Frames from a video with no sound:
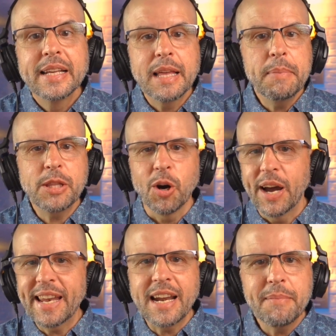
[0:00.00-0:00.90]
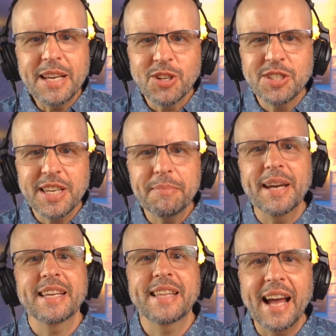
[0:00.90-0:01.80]
Te invito en Animation John Gym
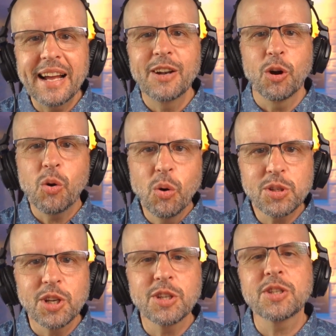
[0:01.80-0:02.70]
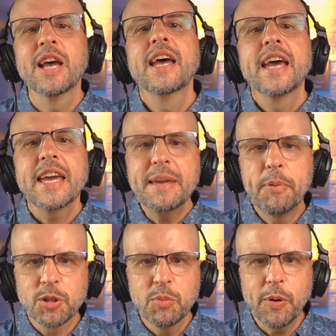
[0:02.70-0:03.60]
están los cursos y
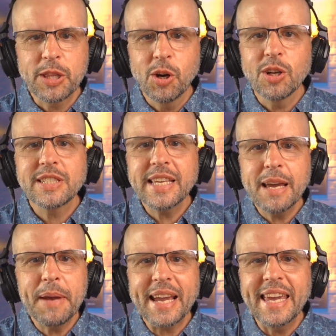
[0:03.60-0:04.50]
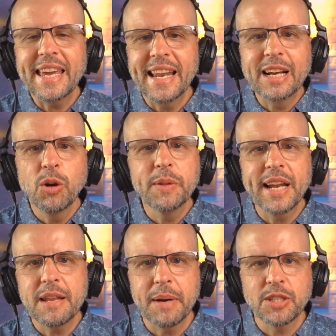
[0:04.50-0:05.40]
por supuesto sígueme aquí en el Club de la
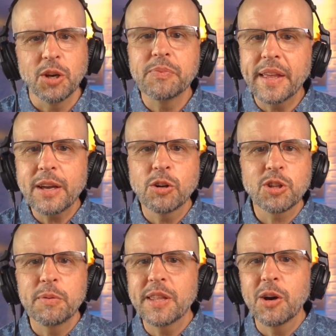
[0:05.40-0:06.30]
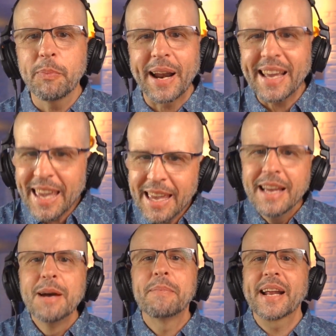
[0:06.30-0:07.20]
Animación. Te dejo otros videos para aquí
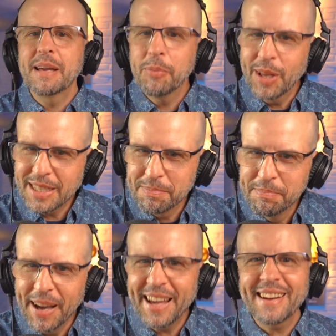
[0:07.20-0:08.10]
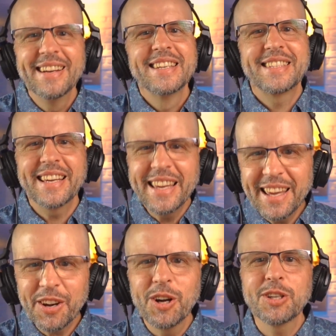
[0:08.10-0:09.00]
para que puedas ver,
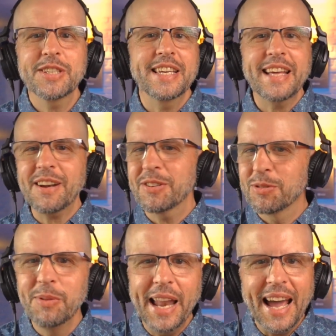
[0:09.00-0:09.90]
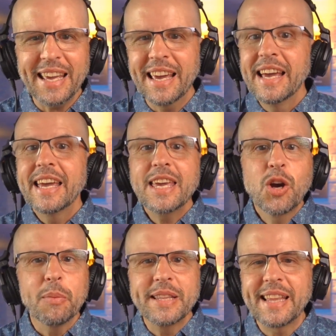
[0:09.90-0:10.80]
seguirnos y darnos un like y
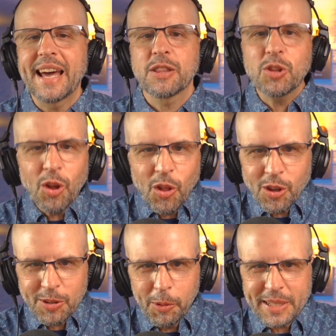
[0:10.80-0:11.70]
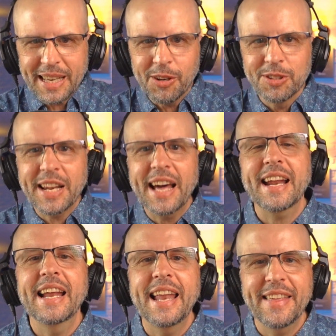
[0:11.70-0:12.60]
comentar. Todo eso lo vas a encontrar
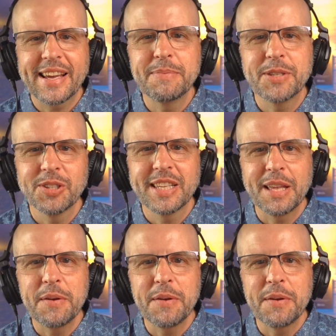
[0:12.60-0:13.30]
en la descripción de este